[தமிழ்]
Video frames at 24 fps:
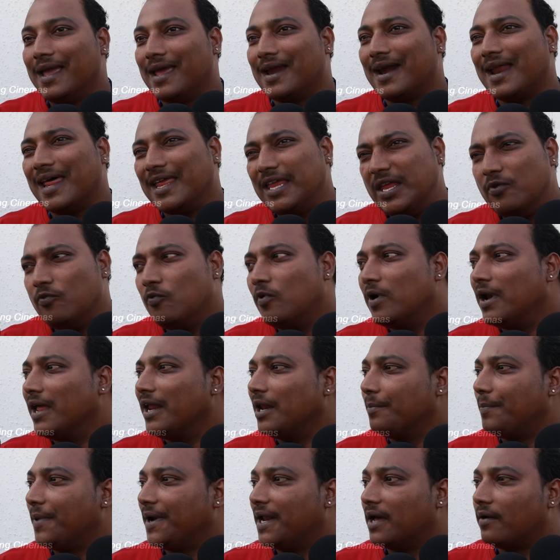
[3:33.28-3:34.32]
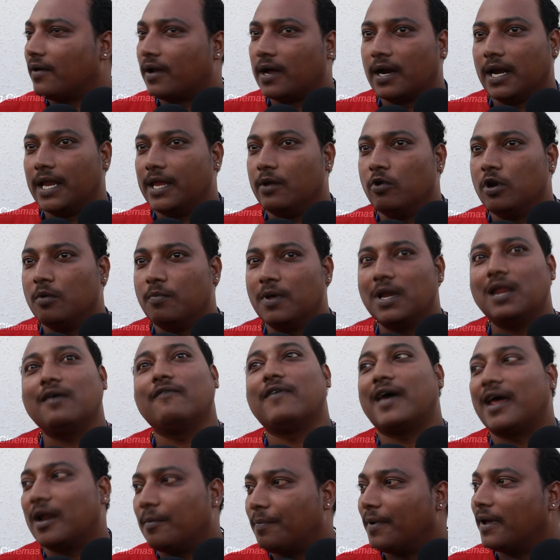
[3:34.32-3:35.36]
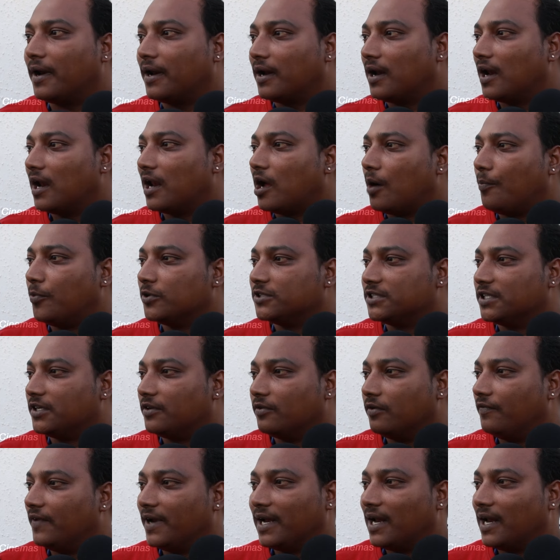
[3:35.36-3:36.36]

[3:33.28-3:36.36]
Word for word: ஏன்னா இவங்களே ரிப்பீட் ஆகிறாங்களே இவங்களுக்கு பதிலாக வேறு பேர் இருக்கலாம் ஆப்போசிட்